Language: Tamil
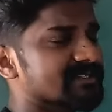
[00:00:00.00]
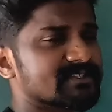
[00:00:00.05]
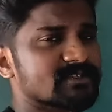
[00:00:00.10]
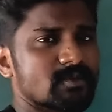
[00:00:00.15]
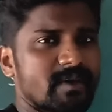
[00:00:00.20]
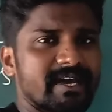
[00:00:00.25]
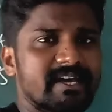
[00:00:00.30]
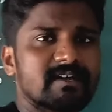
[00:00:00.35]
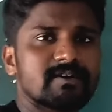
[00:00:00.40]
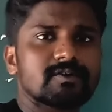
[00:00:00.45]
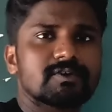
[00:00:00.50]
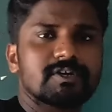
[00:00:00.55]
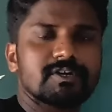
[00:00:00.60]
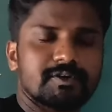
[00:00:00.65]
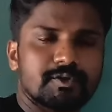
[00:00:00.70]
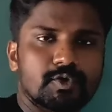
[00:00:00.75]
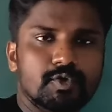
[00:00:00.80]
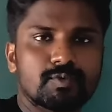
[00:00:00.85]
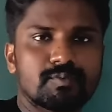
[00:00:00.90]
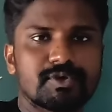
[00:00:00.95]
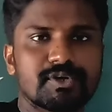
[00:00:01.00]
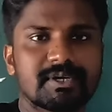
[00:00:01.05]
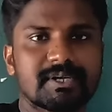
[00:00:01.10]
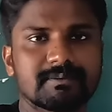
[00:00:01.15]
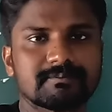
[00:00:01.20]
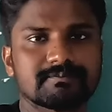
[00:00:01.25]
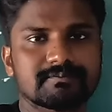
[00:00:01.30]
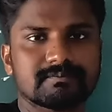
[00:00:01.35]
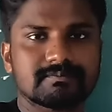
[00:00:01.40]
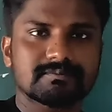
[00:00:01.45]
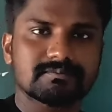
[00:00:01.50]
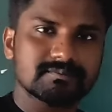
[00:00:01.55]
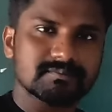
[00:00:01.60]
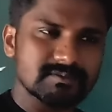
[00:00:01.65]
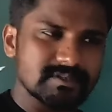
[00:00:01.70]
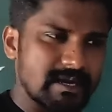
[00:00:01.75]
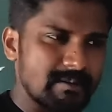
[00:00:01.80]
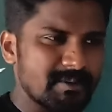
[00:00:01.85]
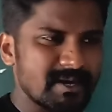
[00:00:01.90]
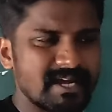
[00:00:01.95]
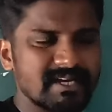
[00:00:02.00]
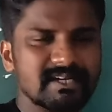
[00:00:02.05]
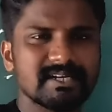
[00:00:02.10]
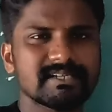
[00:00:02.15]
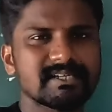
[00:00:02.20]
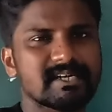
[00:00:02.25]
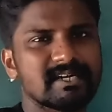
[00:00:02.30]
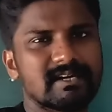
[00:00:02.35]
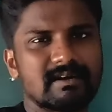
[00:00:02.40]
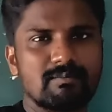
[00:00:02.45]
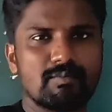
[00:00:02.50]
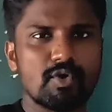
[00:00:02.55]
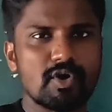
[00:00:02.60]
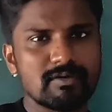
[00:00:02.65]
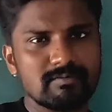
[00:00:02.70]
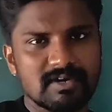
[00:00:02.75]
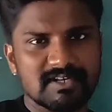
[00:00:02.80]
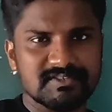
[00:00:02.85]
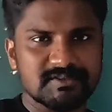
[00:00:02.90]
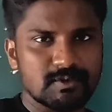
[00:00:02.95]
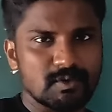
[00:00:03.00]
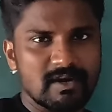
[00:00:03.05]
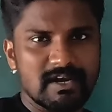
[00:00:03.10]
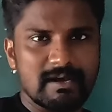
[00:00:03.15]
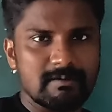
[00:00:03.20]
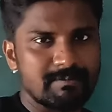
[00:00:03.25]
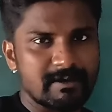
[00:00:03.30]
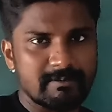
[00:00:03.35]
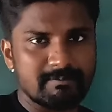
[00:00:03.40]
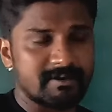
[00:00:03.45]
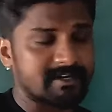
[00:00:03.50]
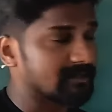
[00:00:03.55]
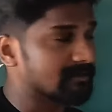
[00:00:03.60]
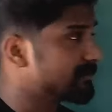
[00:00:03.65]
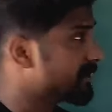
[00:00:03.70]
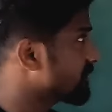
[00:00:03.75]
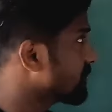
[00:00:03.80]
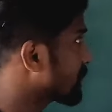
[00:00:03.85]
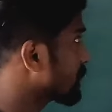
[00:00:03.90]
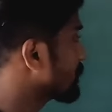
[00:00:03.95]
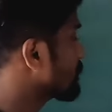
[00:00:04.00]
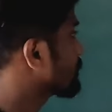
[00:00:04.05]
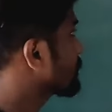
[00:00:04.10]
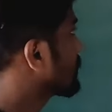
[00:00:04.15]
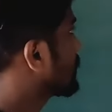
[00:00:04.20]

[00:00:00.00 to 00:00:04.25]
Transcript: ஸ்கொயர் ரூட்டு கியூப் ரூட்டு அப்புறம் அங்கங்கே போர்ட் மாஸ்டர் ரூல்லாம் அப்ளை பண்ணுற மாதிரி வரும்